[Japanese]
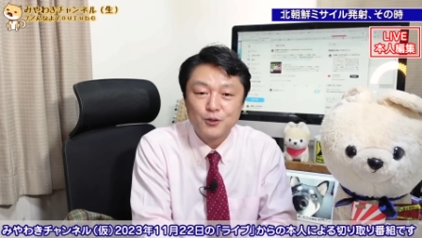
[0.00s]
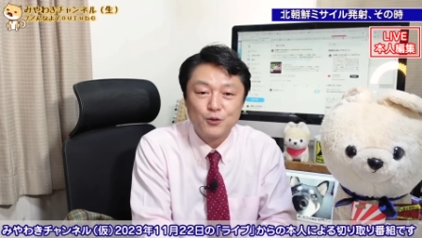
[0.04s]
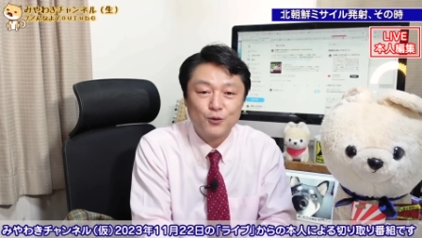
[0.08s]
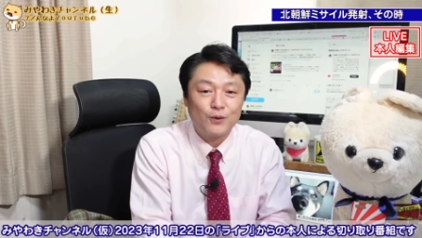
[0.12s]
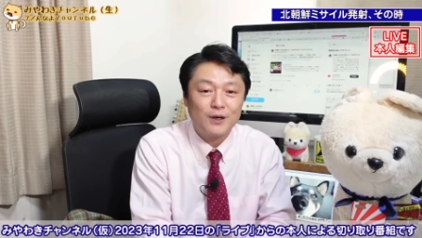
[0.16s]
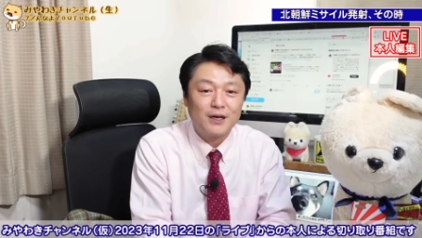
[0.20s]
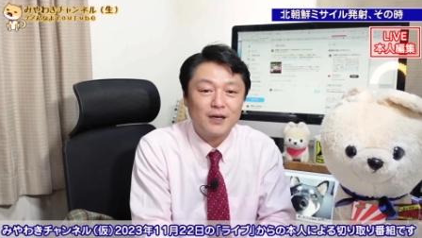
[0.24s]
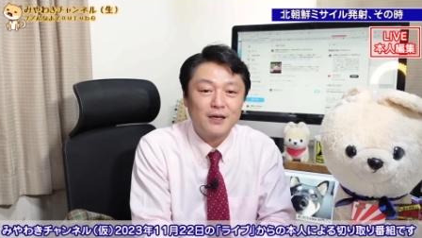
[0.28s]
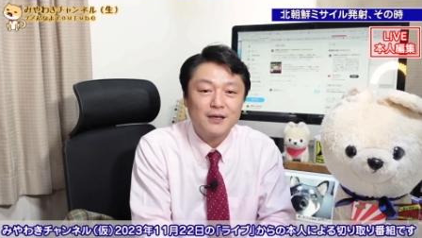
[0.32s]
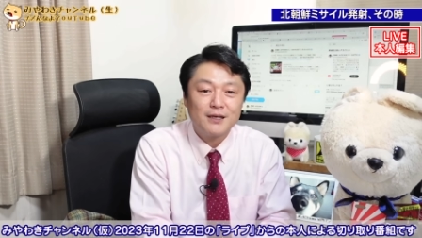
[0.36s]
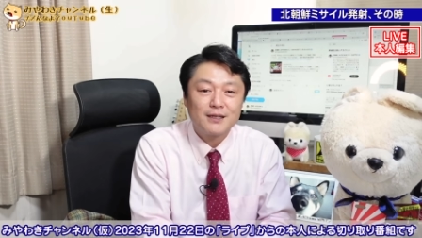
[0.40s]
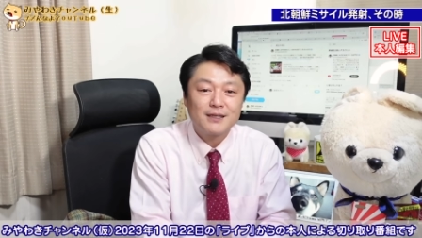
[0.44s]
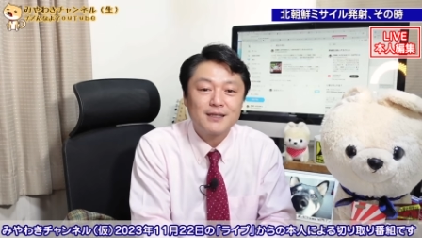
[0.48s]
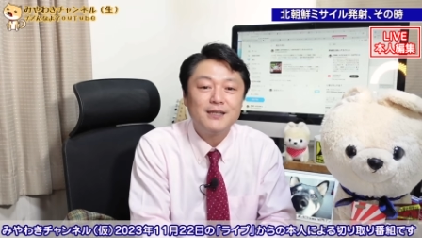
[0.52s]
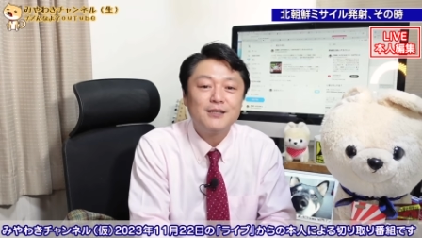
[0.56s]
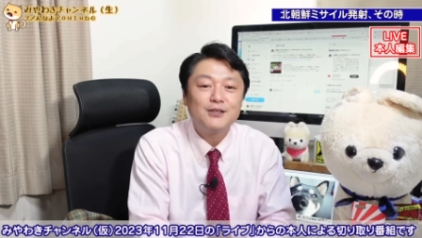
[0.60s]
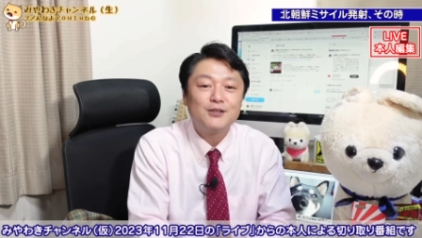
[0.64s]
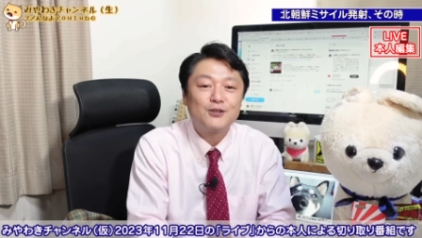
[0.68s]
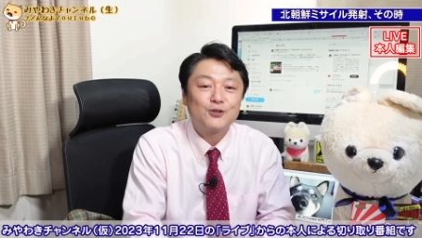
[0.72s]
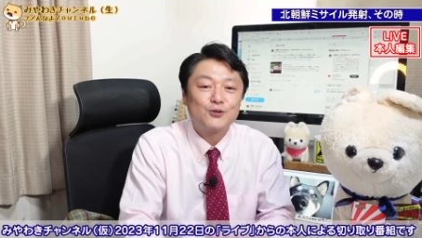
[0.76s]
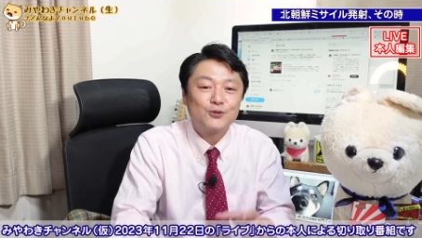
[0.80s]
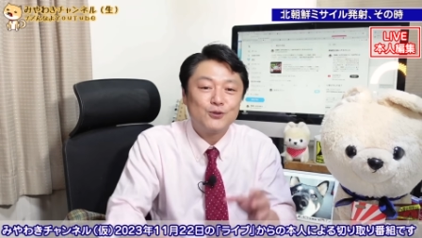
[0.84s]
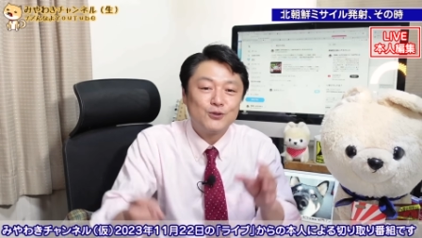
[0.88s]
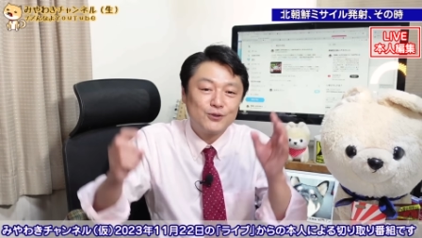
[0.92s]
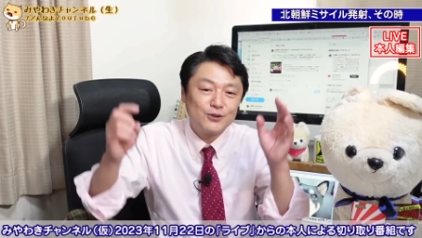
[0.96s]
今日は緊
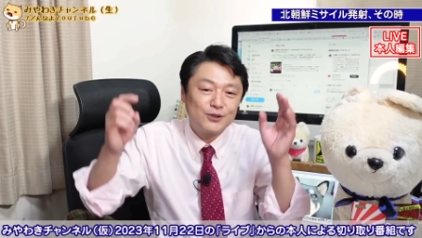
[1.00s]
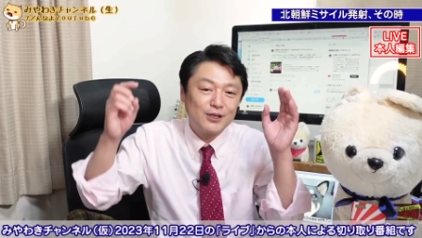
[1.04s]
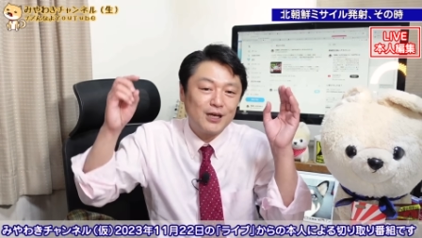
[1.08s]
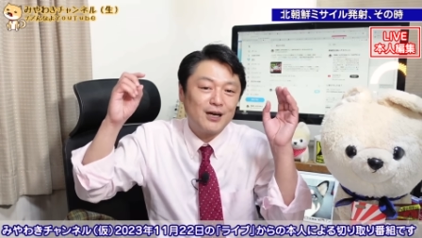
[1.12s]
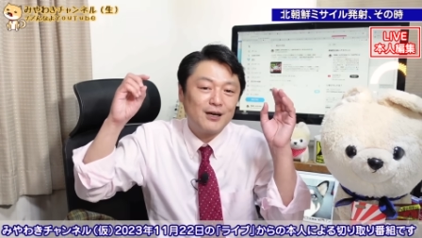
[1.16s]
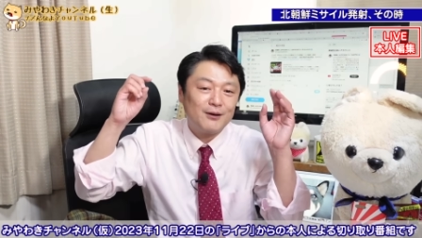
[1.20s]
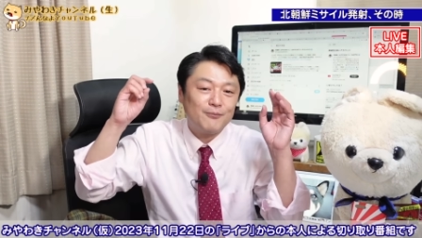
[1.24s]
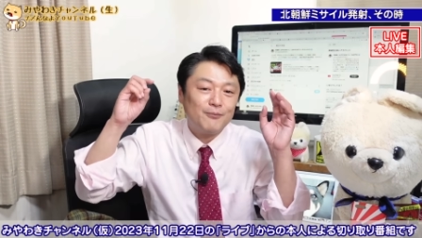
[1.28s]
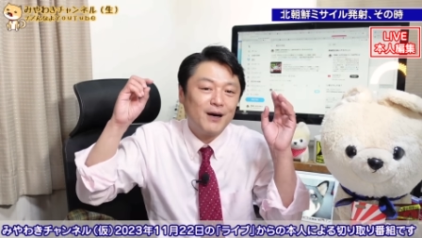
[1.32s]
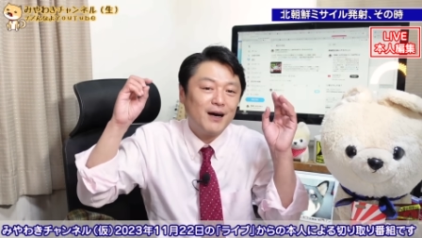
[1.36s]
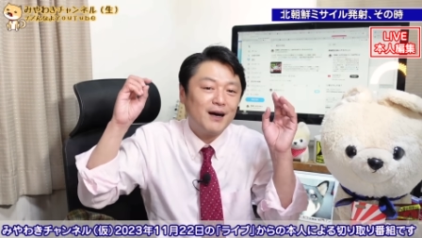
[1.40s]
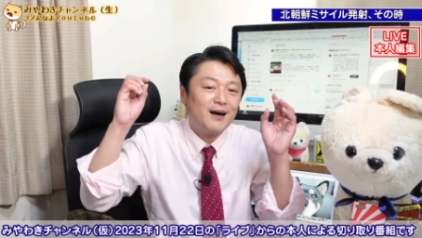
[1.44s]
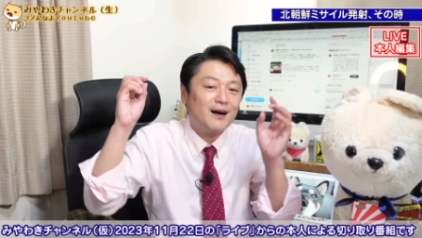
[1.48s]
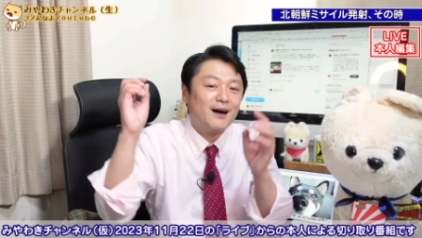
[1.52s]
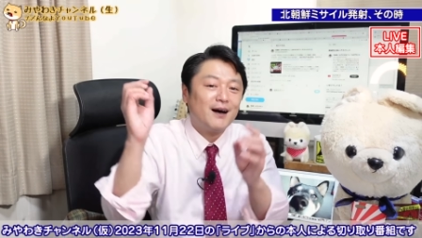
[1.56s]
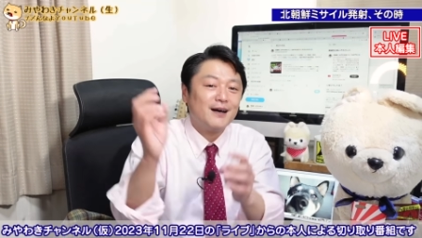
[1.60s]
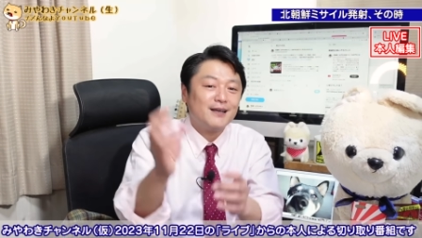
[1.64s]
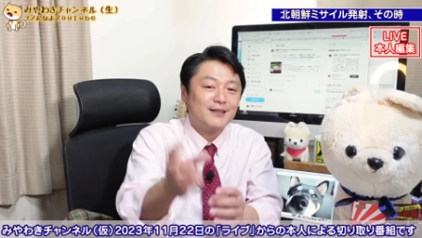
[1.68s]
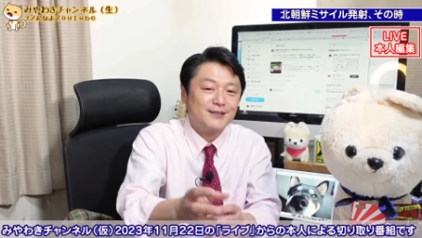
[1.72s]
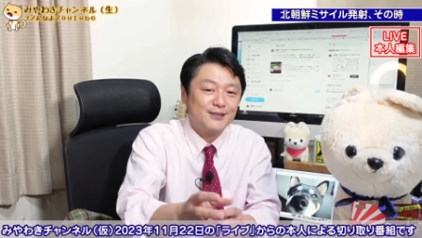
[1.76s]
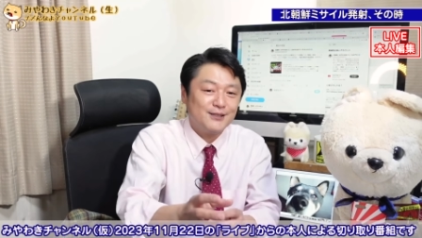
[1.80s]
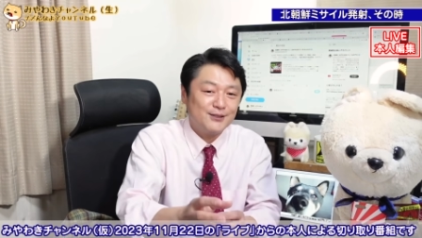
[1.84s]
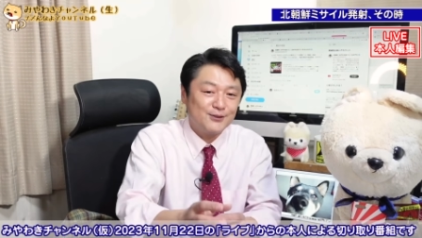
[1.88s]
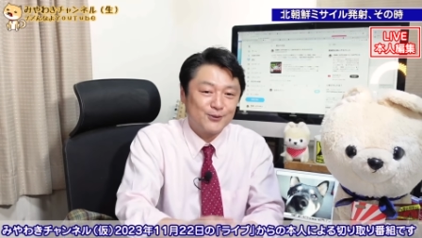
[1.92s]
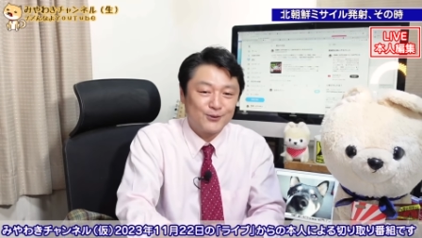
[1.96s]
急生
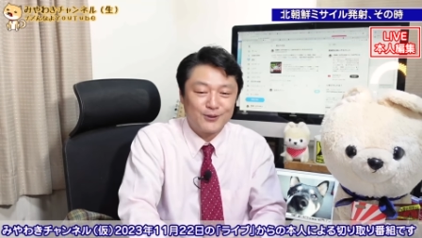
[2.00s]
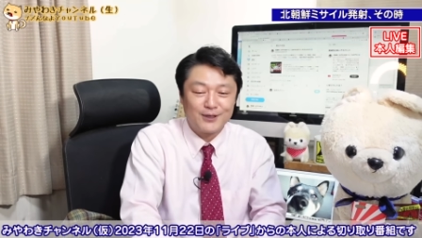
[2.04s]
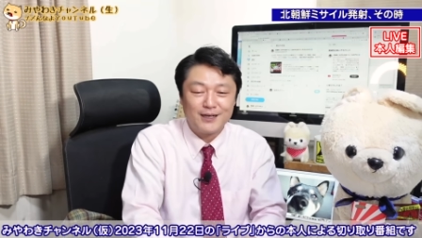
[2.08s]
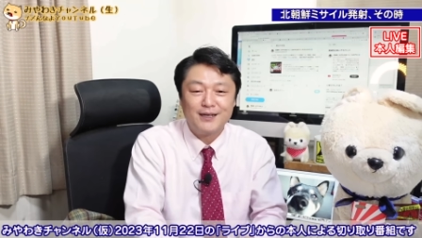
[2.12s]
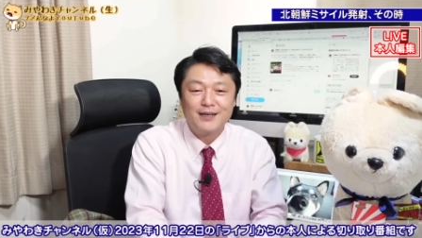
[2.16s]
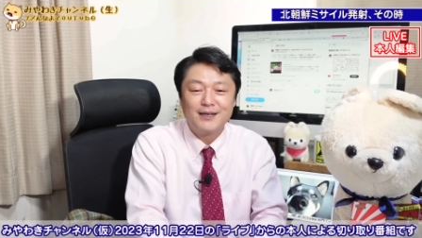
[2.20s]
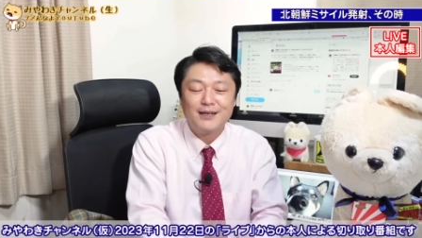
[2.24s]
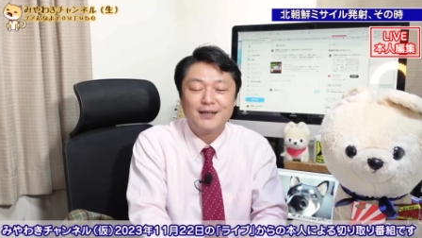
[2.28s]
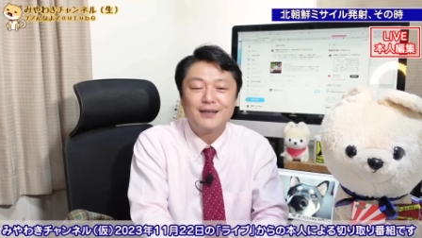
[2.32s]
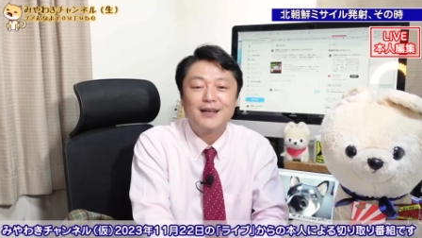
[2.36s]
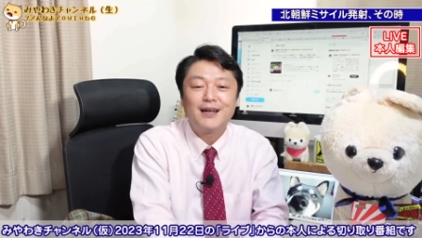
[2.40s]
配信というか、